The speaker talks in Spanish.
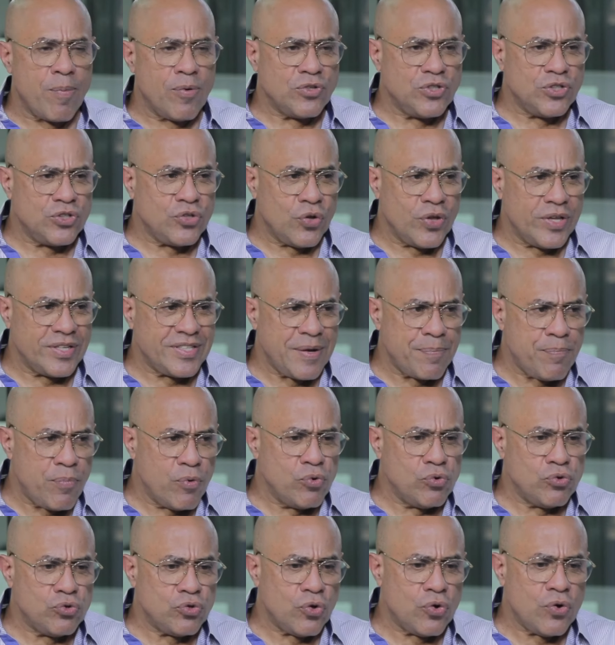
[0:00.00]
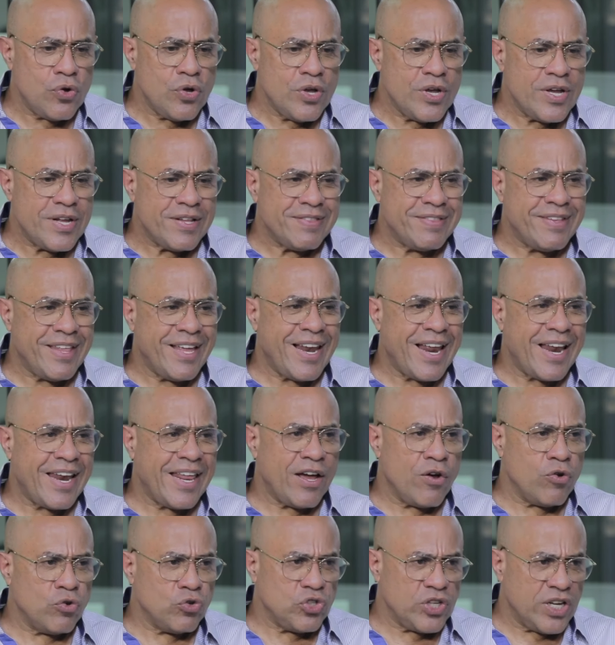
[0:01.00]
propósito de ese punto de la
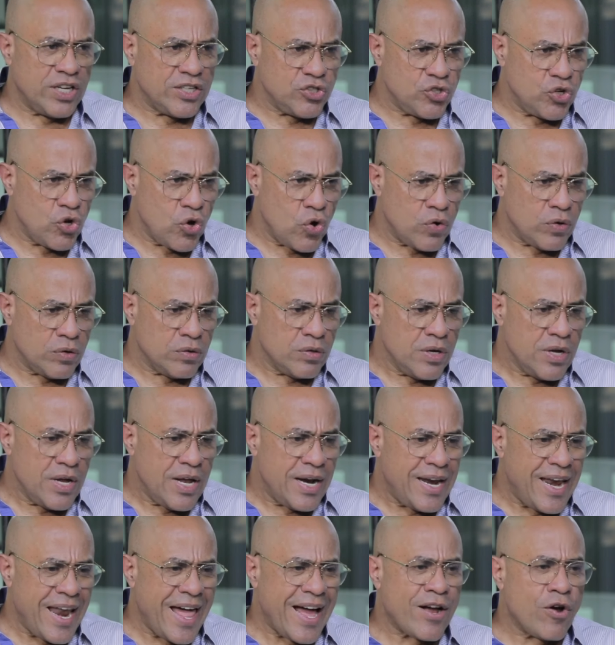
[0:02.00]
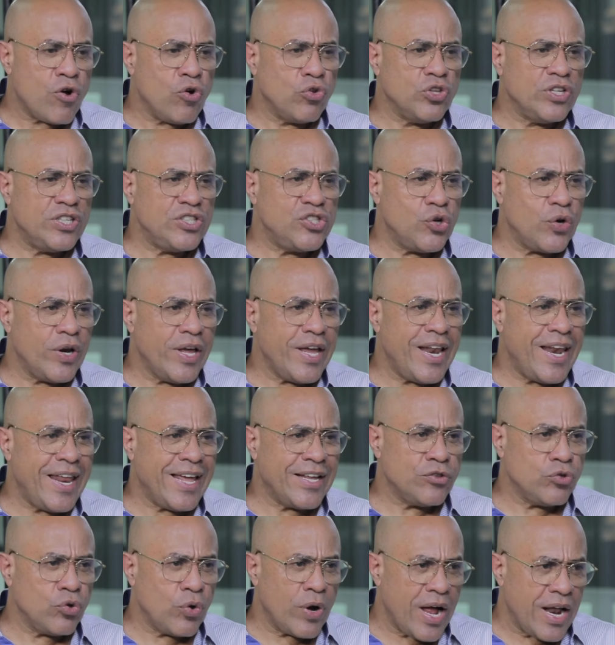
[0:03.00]
negociación, las condiciones
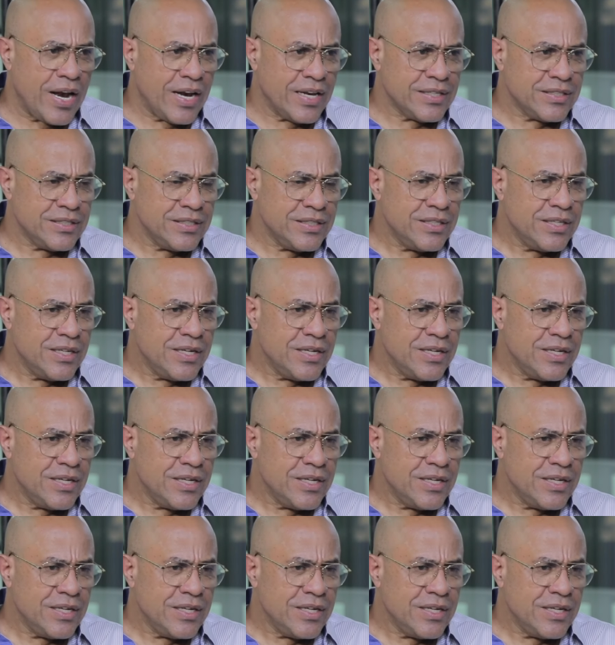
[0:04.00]
electorales.